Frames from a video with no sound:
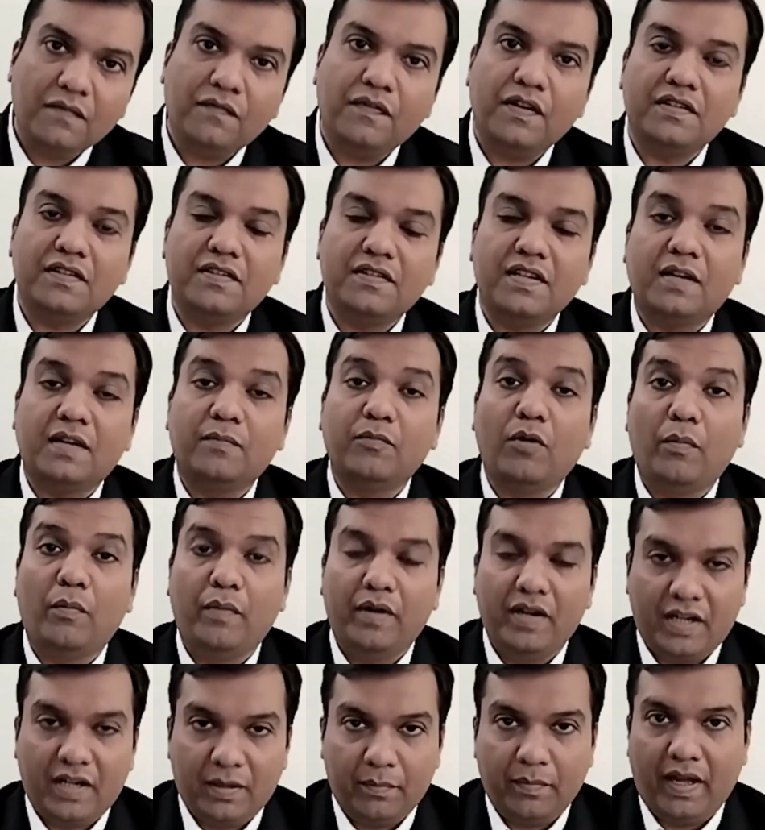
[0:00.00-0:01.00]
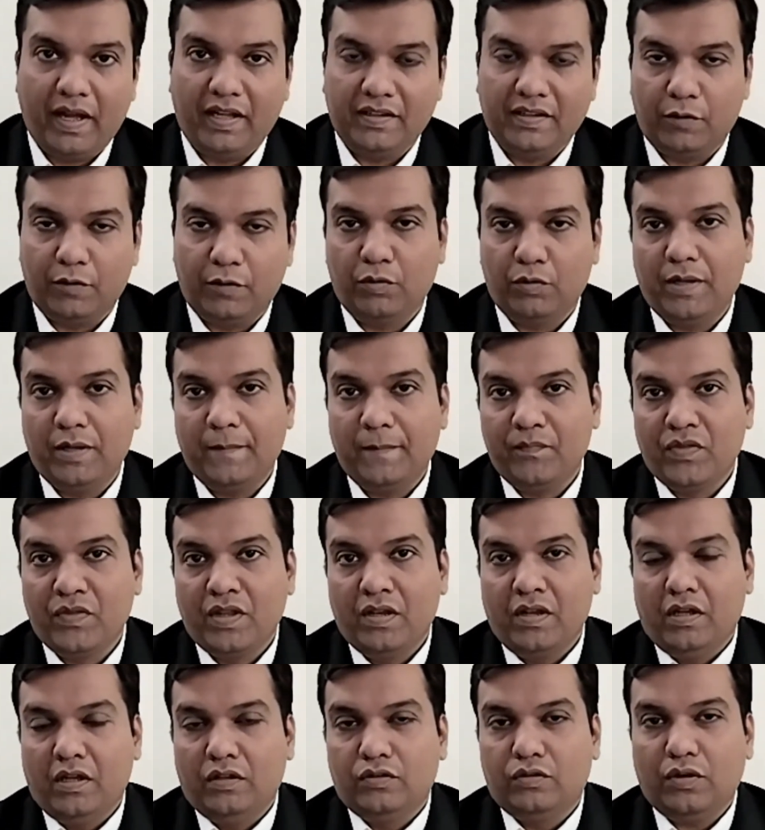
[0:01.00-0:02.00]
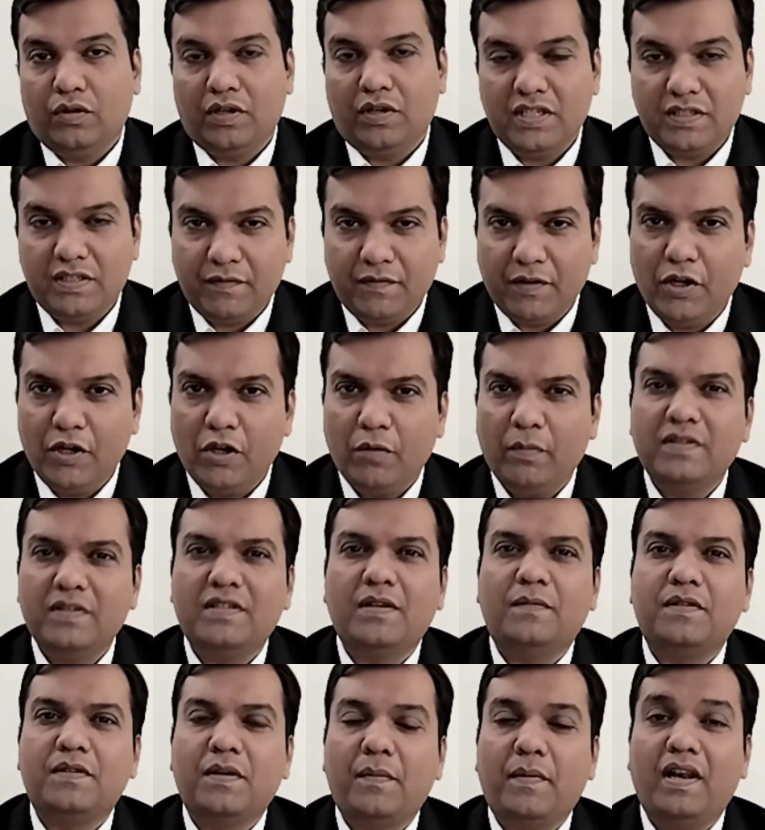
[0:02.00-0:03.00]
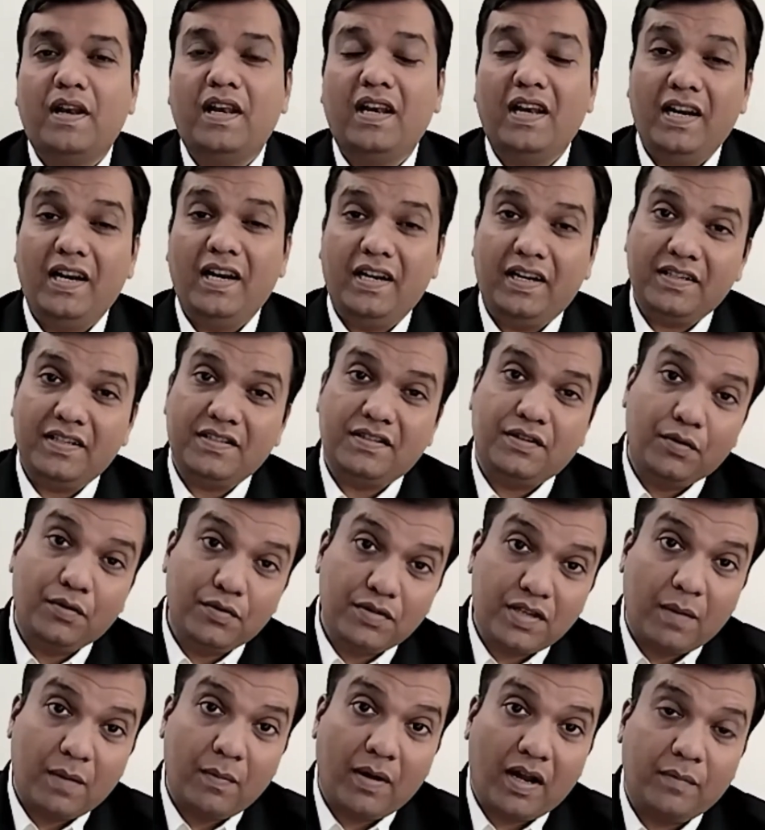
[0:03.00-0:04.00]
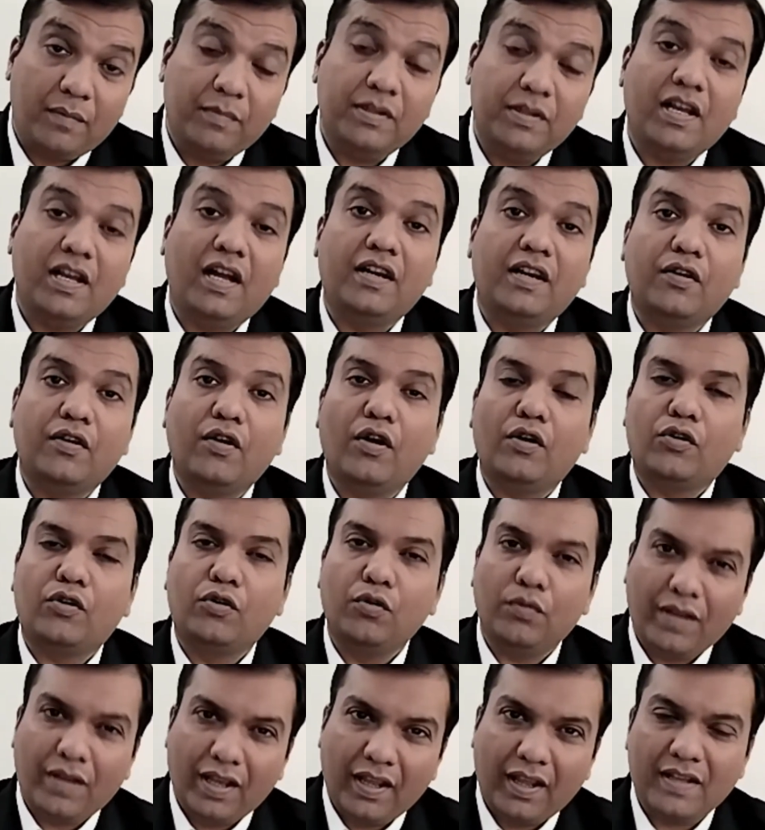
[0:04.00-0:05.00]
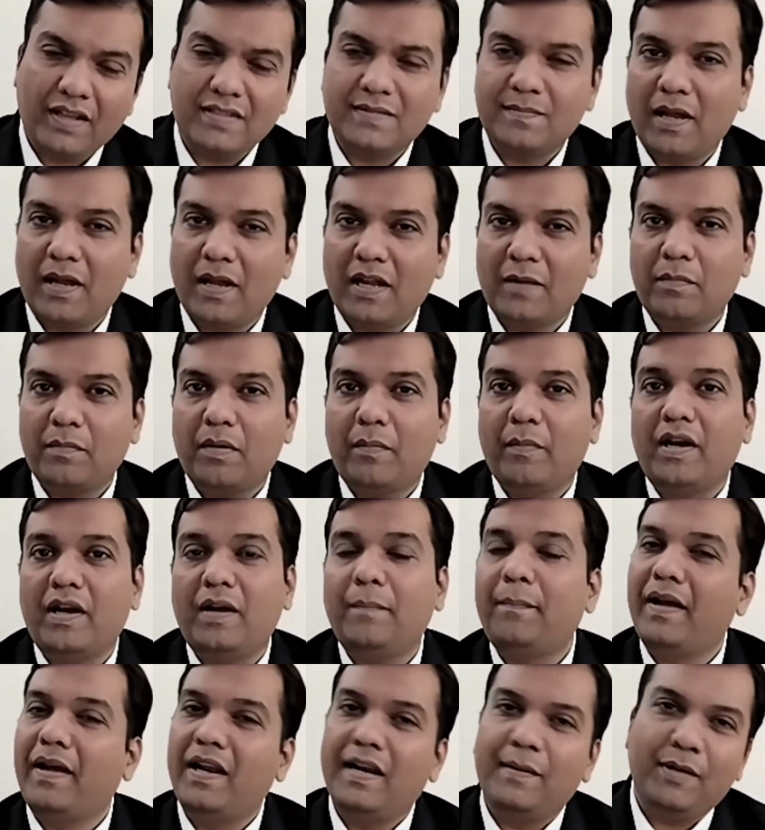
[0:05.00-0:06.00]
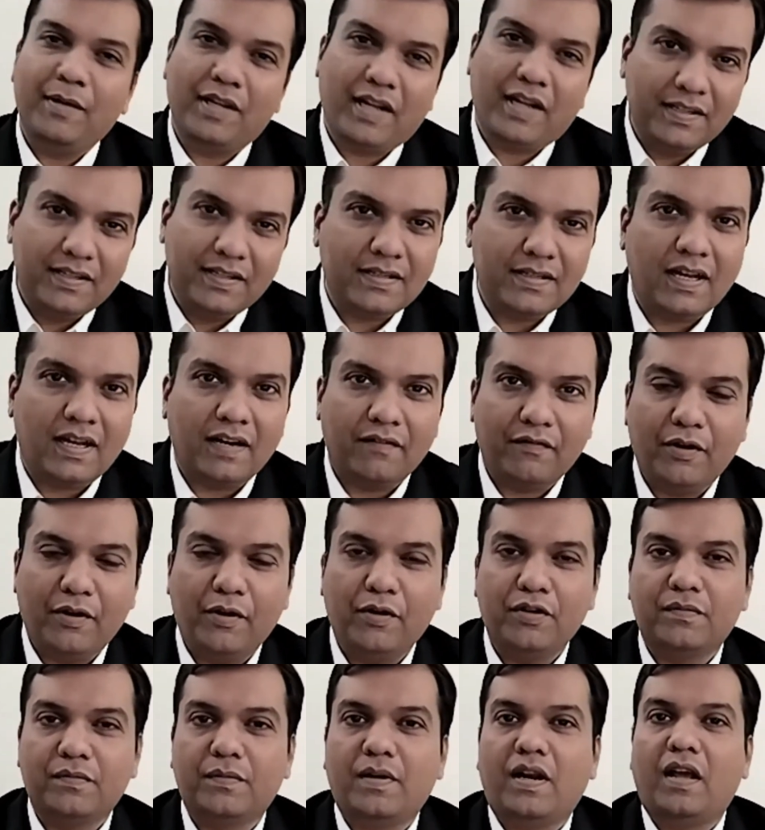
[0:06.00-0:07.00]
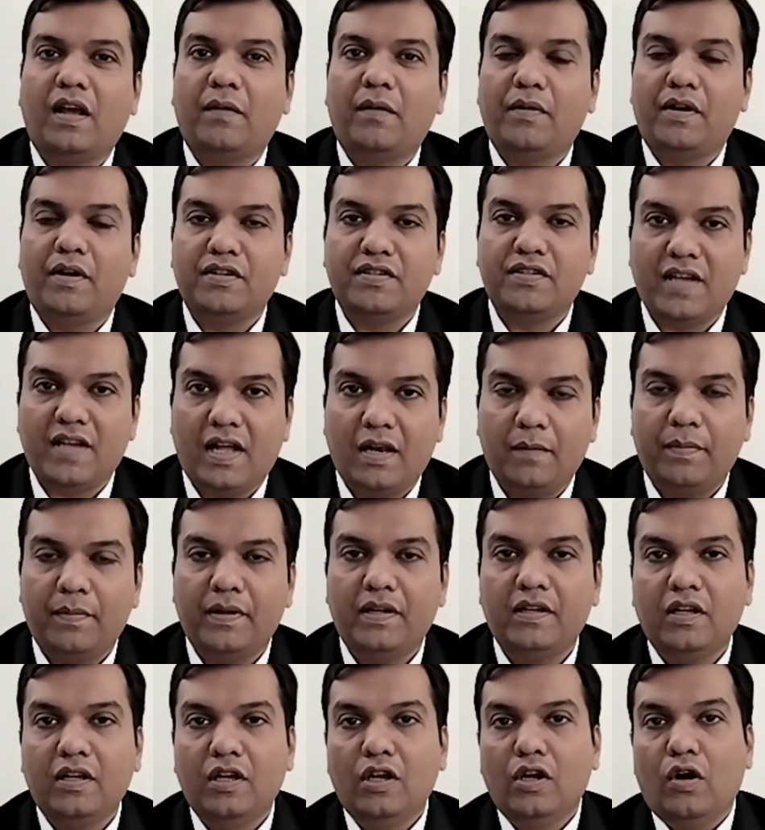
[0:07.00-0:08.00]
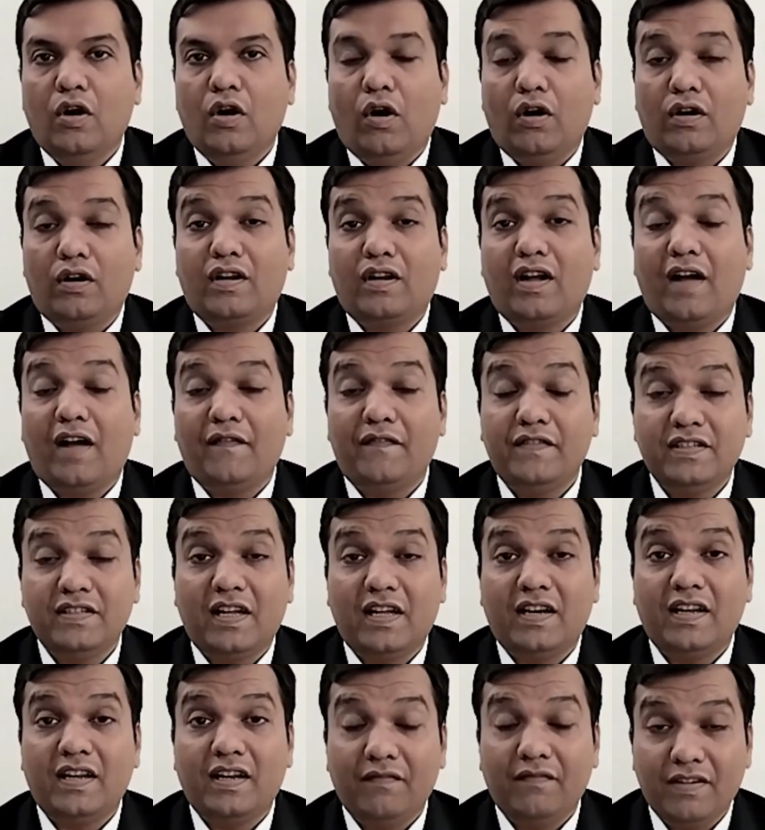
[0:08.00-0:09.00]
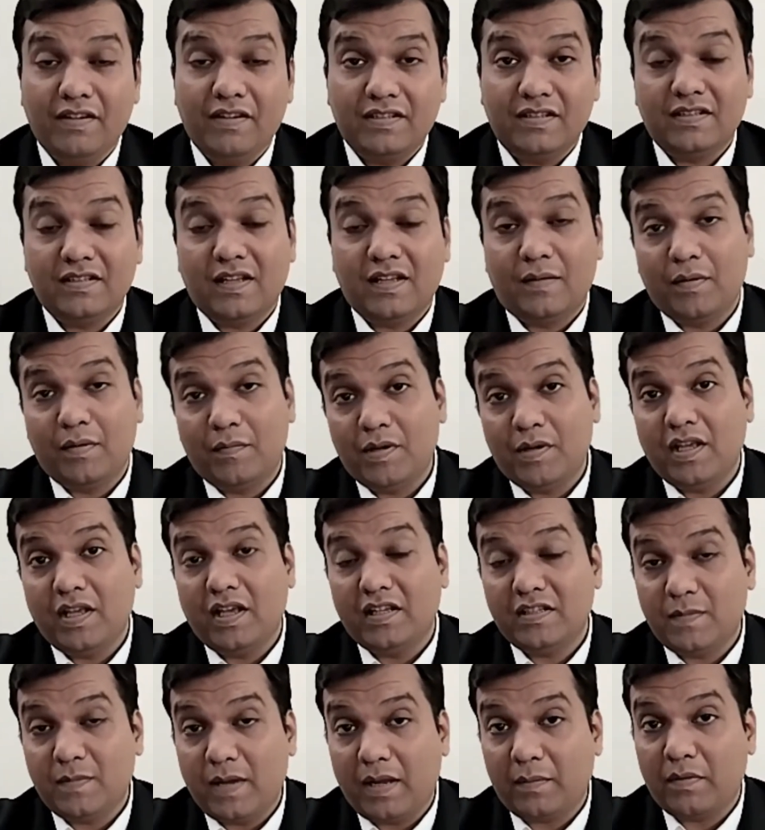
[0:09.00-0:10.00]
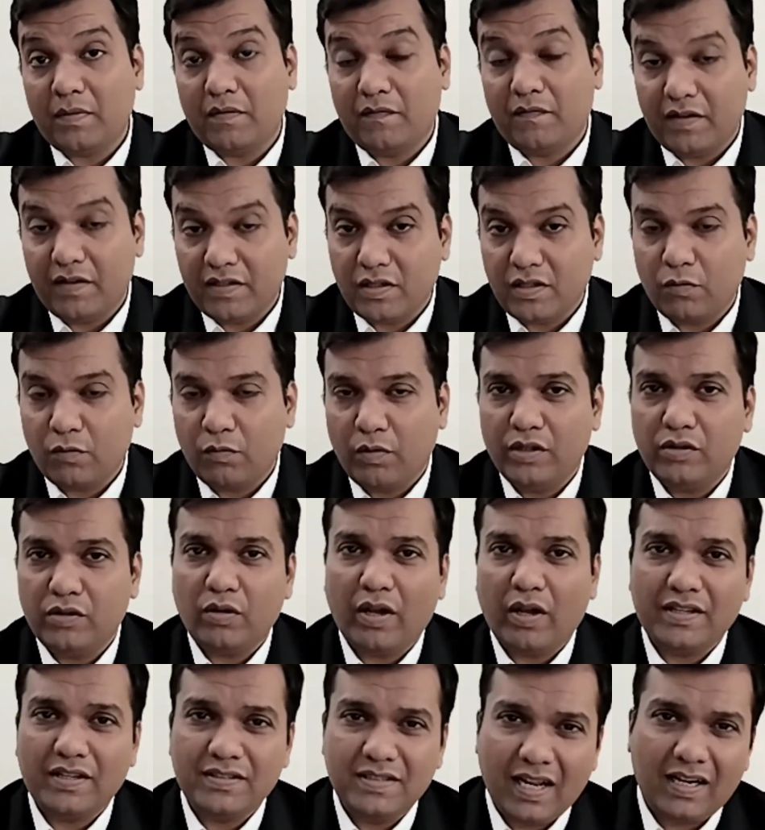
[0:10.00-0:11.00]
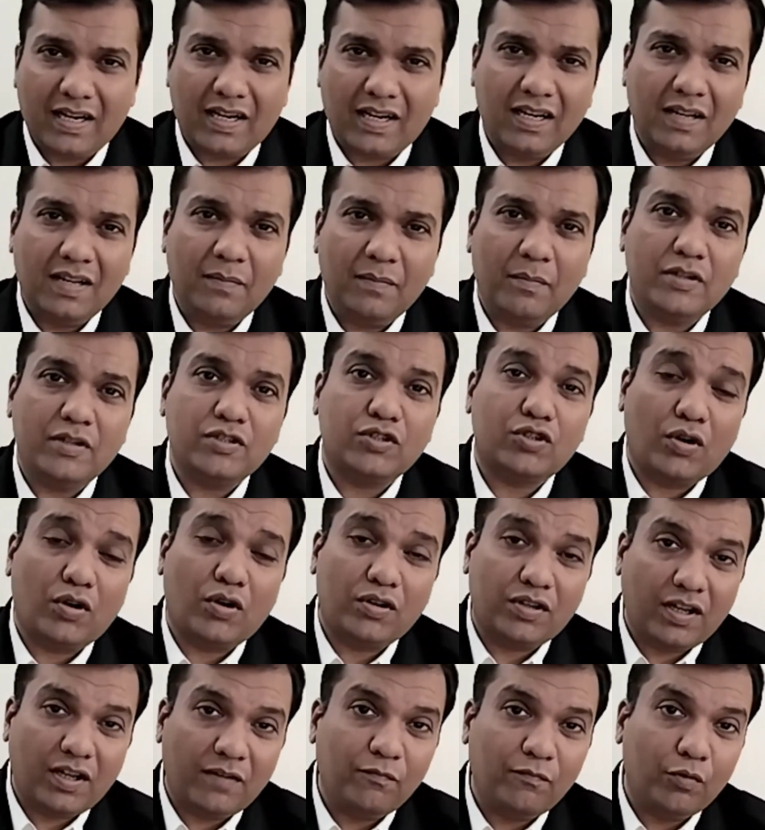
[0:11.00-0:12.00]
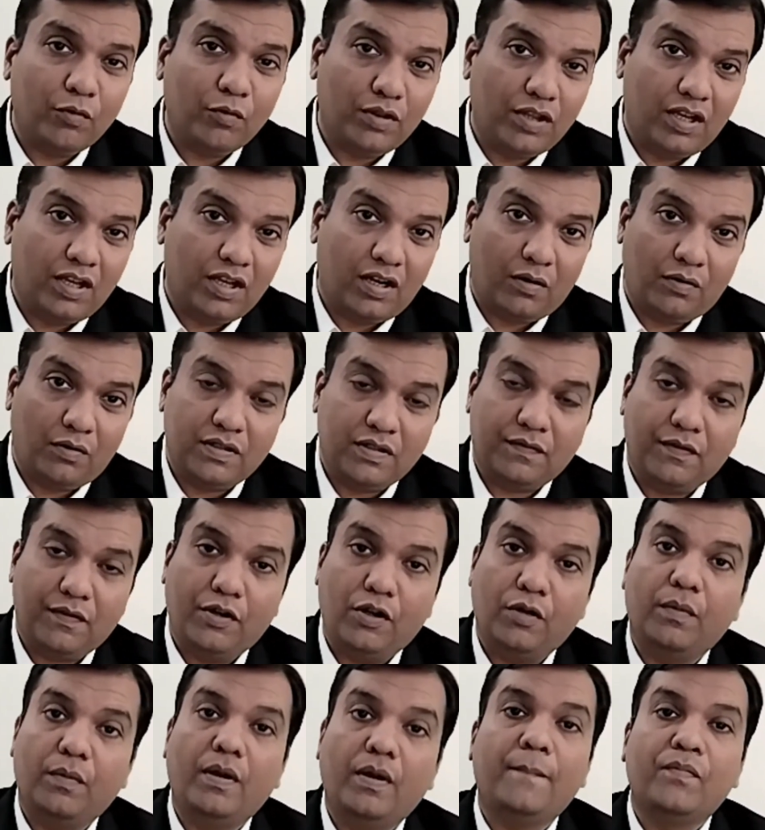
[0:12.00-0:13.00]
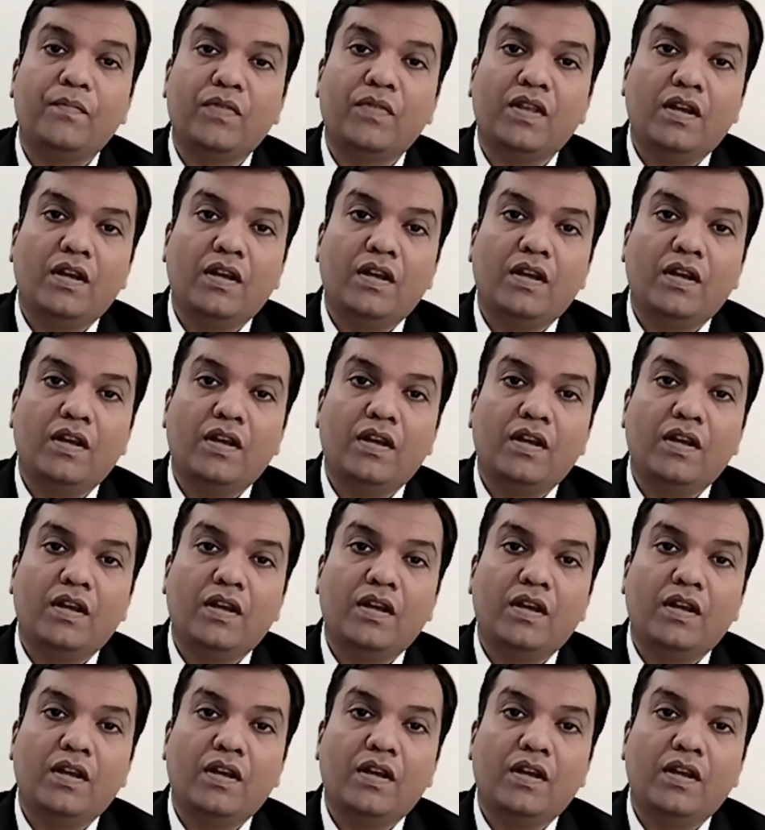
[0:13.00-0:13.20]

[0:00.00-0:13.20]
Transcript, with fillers: फिर से एक मोमेंटम में आते हुए तो इस वीडियो में सबसे पहले लेटेस्ट न्यूज के बारे में जानेंगे और क्योंकि येस बैंक पे मैंने पहले भी कई सारे वीडियोस बनाए मेरे चैनल पे और काफी सारे इन्वेस्टर्स अभी भी येस बैंक में फंसे हुए हैं तो एक्जैक्टली exactly मैं शॉर्ट टर्म व्यू दे रहा हूँ इस वीडियो में